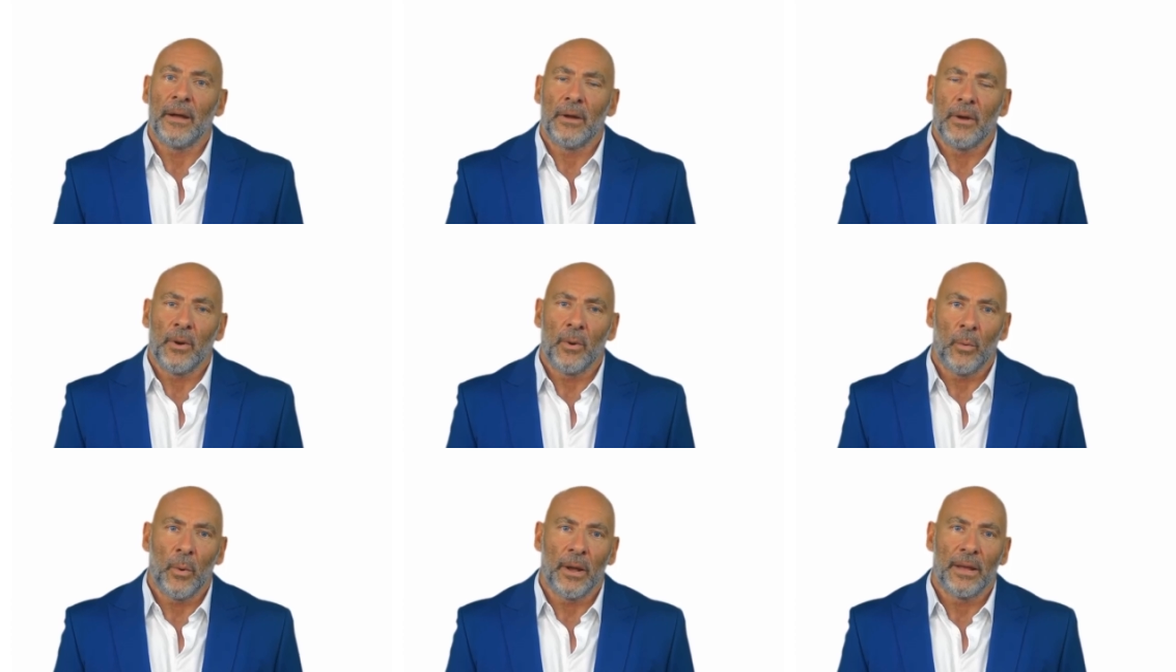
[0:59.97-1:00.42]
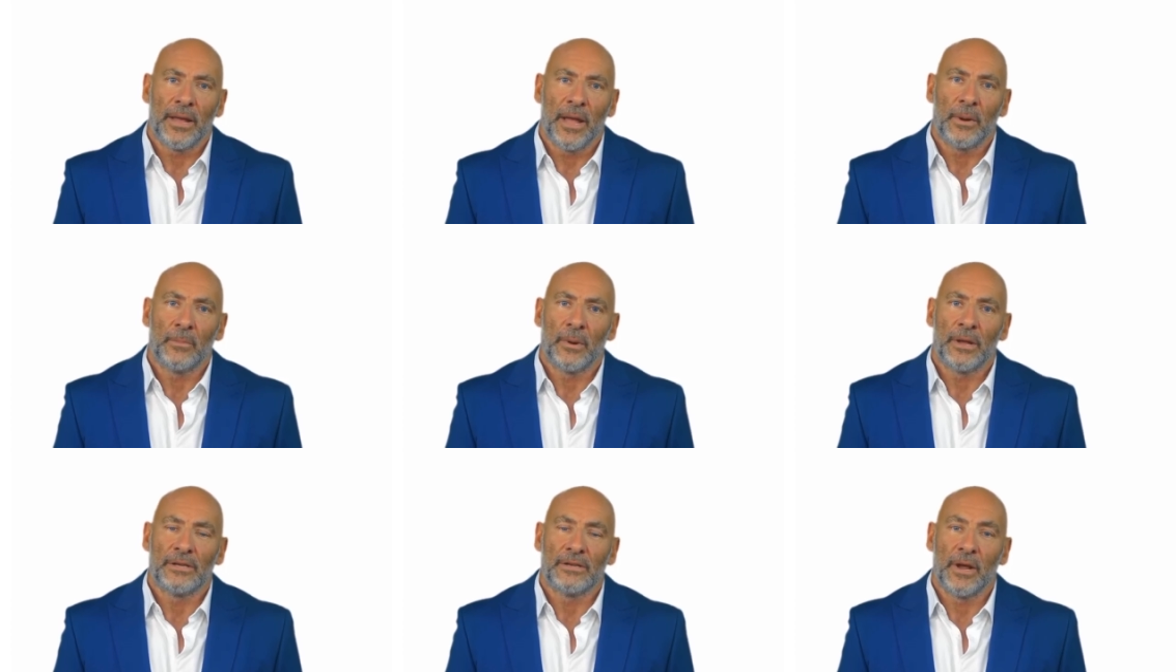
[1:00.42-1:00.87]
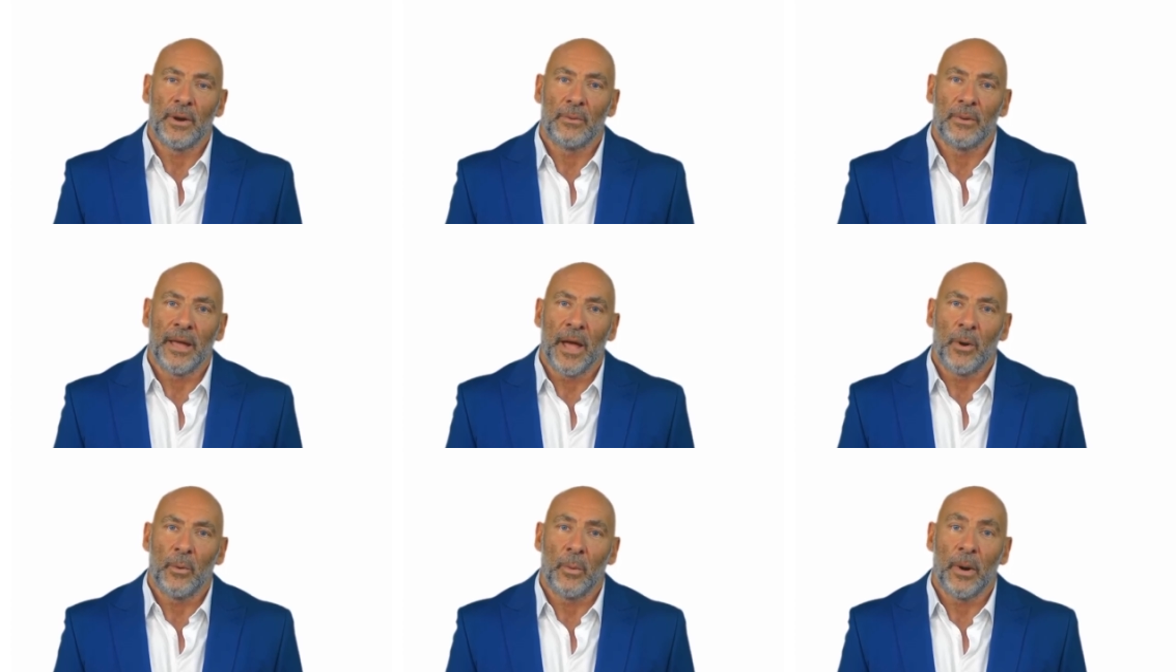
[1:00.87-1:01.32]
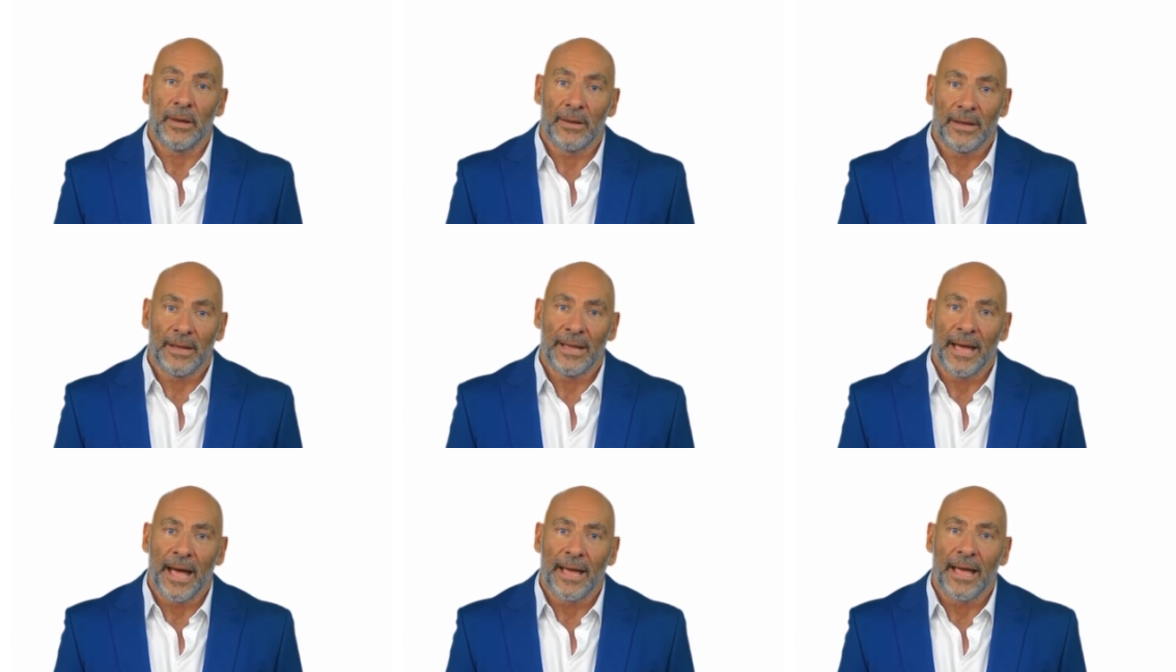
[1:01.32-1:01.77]
وهي المصدر الأول
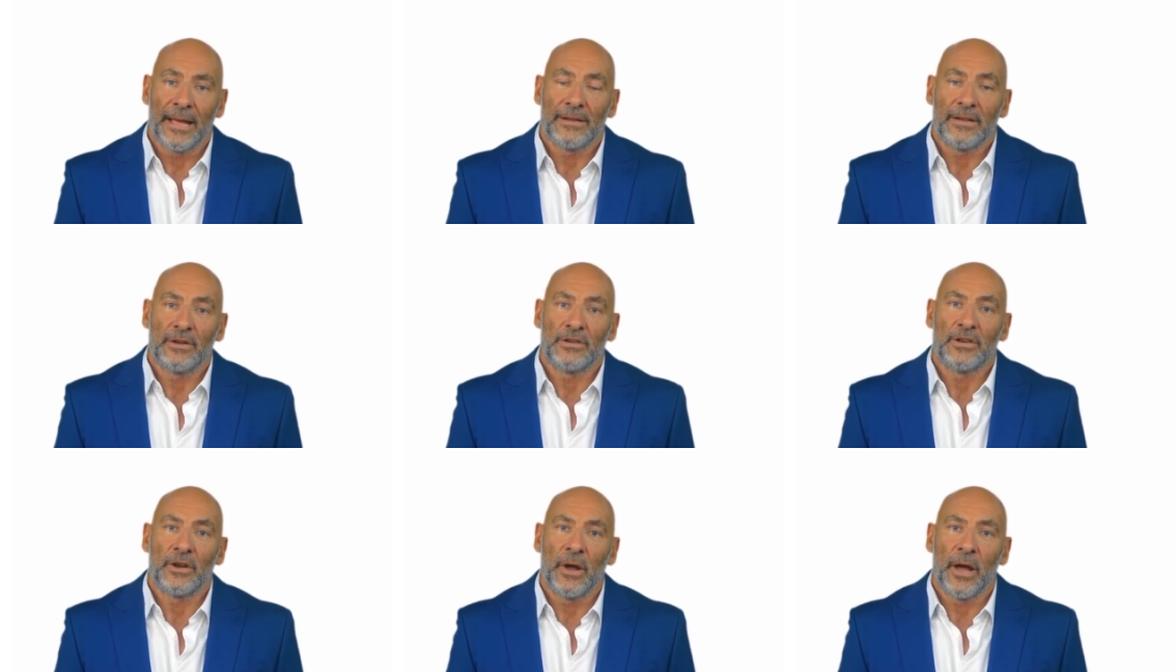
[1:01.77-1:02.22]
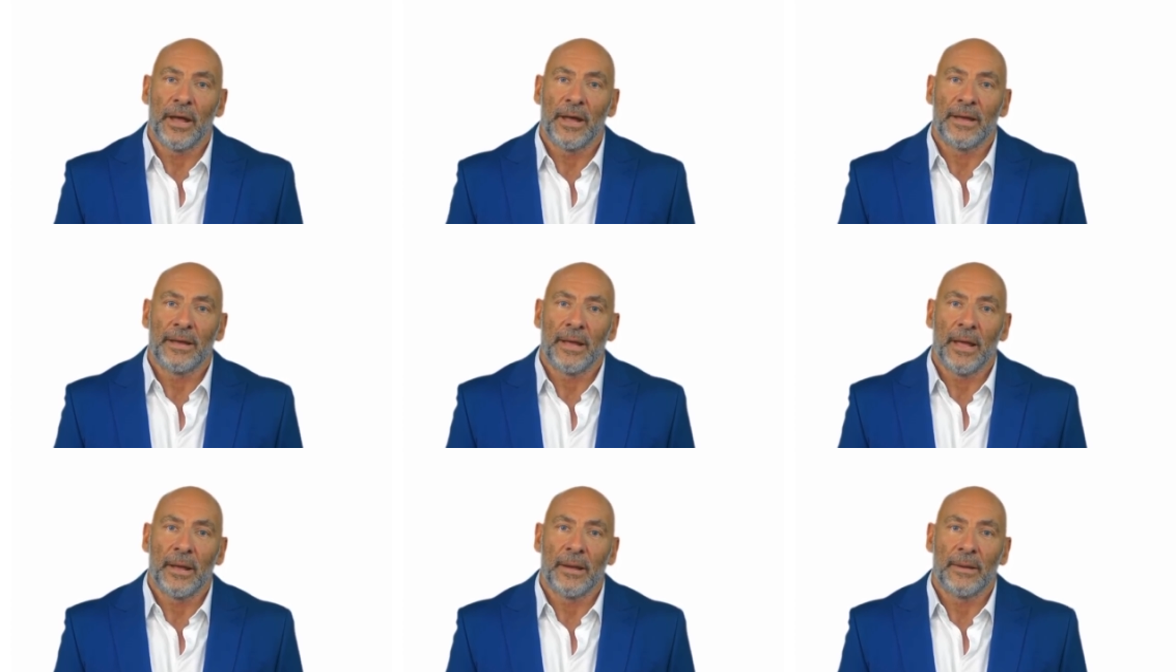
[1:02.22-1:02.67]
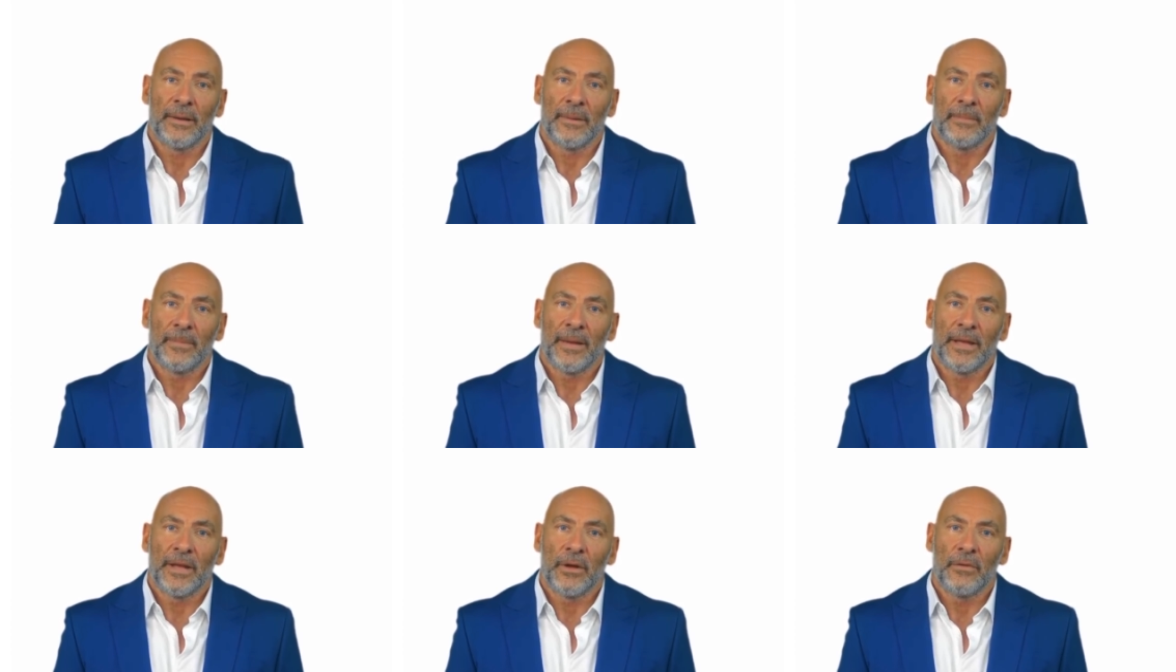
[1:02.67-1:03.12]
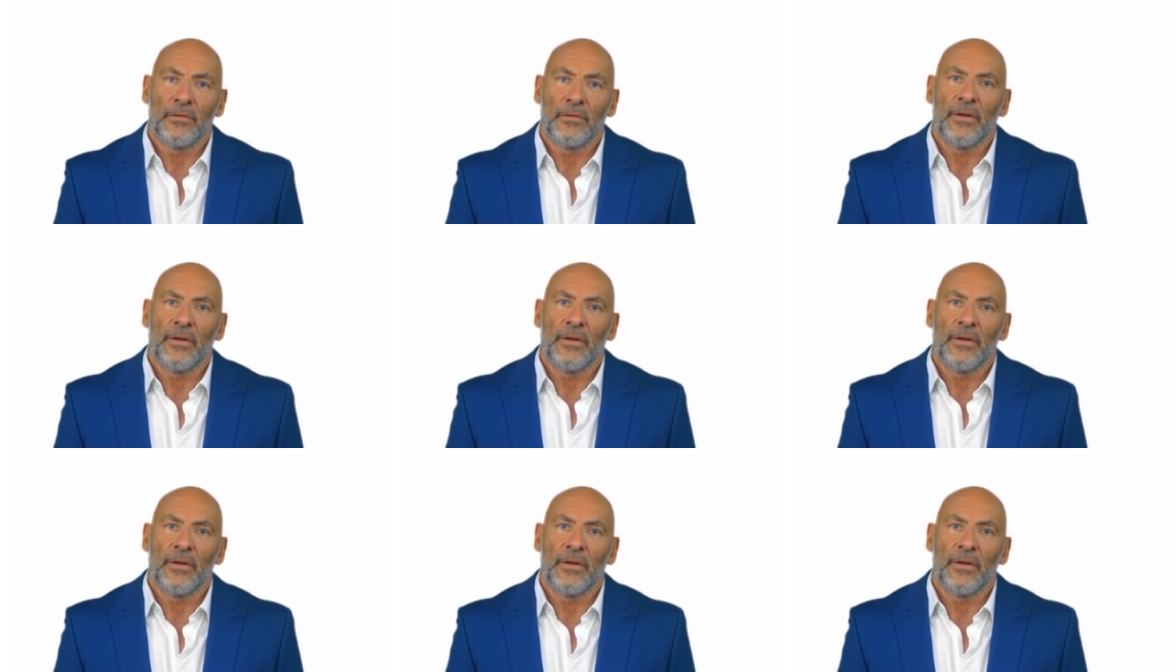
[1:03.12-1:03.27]
للآلات الجراحية بكافة